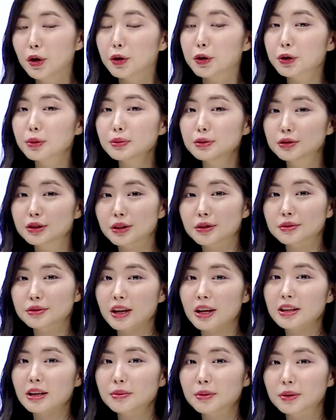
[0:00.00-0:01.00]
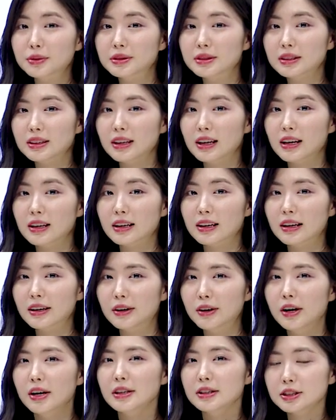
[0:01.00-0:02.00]
여러분, 우리 대답을 어떻게
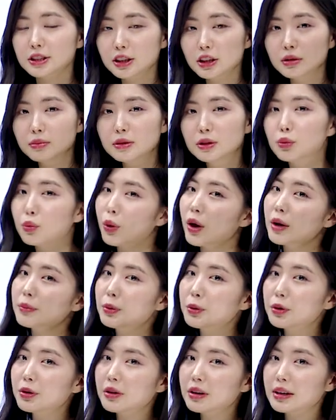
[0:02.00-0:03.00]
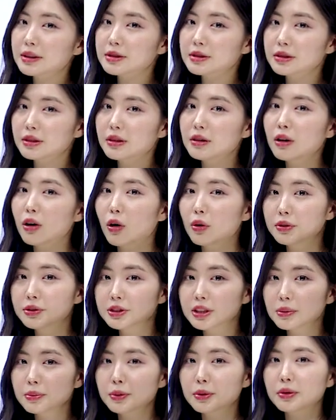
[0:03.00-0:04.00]
할까요? 시험을 왜 보러 갔어?
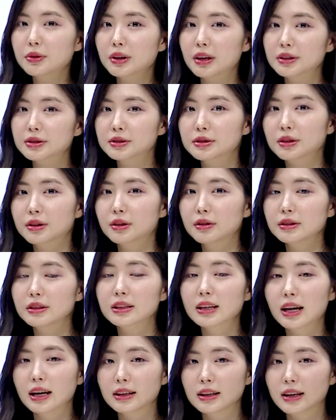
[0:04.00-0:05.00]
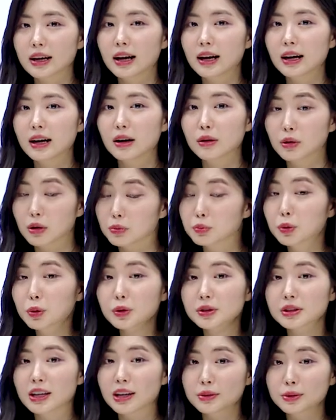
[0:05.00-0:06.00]
언제 보러 갔어? 이게 아니라
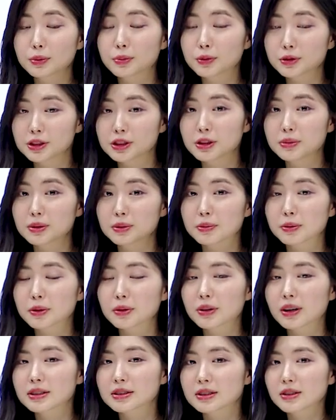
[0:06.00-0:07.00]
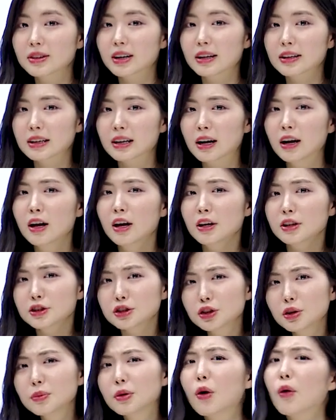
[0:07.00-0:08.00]
뭘 타고 시험을 보러 갔어가 아니라
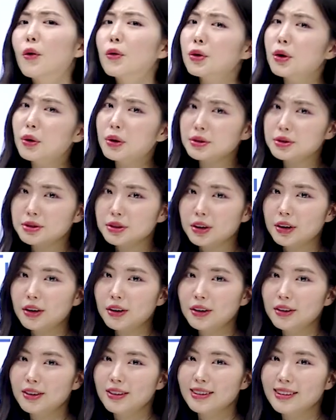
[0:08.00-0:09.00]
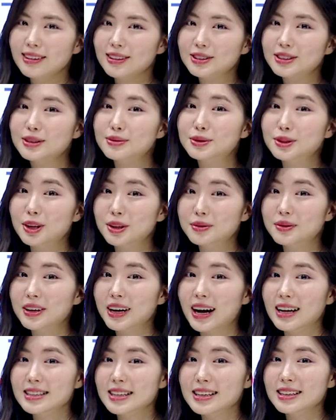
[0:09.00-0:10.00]
시험이 어려웠어요? 이렇게 물어보면
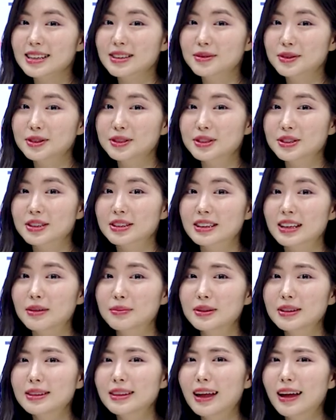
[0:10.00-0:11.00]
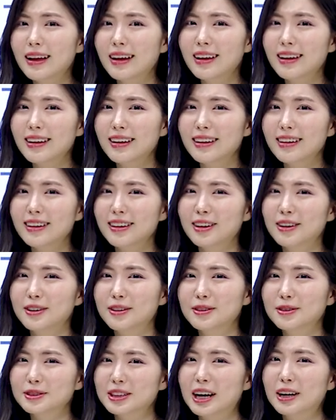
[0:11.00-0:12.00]
가장 기본적인 답이 네,
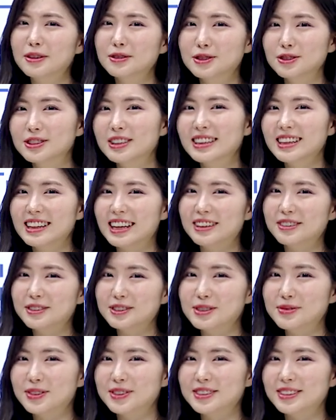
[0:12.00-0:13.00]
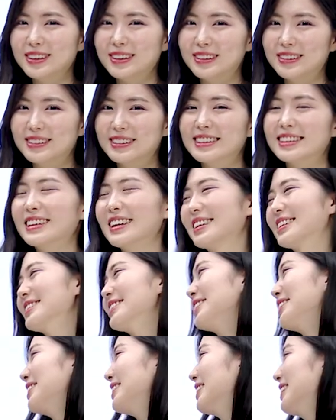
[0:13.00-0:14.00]
어, 나 순간에 나오고 싶었어요. 이렇게,
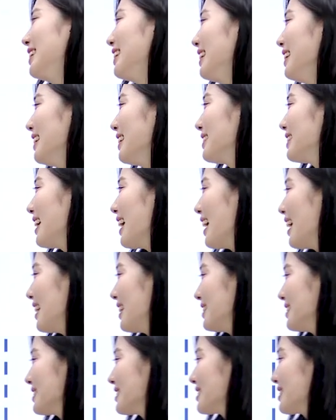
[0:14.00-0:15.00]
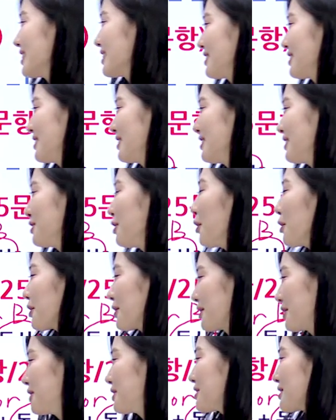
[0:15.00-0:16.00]
그죠? Yes
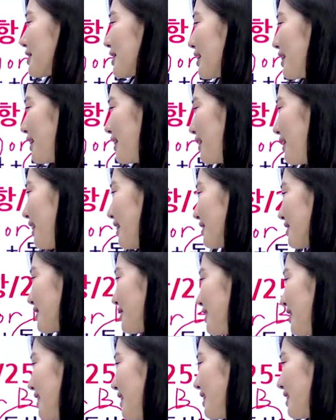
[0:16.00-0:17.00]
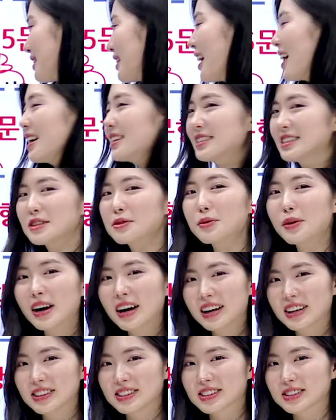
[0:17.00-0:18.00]
어려웠어요 하고 Yes, it
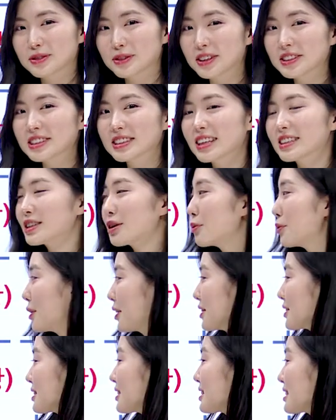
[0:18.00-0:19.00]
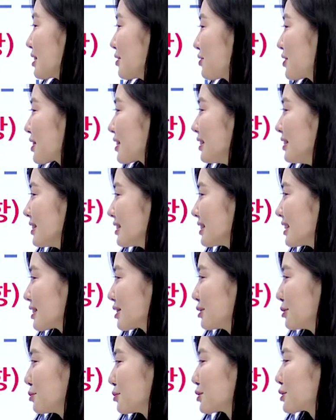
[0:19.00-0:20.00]
was. was가 그죠? Was it difficult?
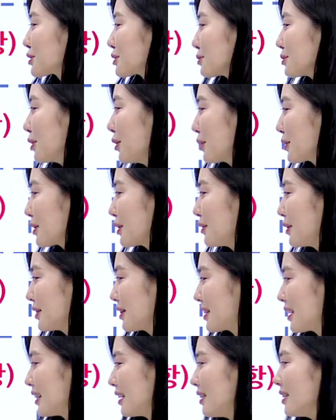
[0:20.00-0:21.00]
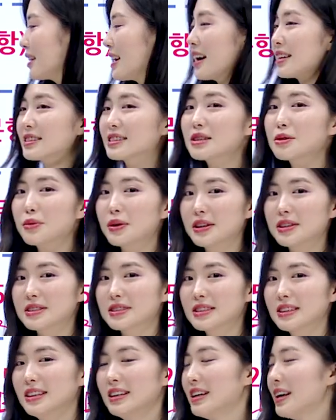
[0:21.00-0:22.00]
하고 무, 어려웠나요? Yes, it
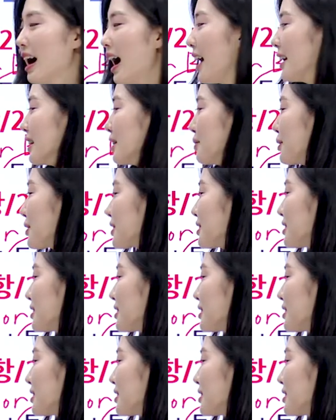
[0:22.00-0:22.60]
was. 아니면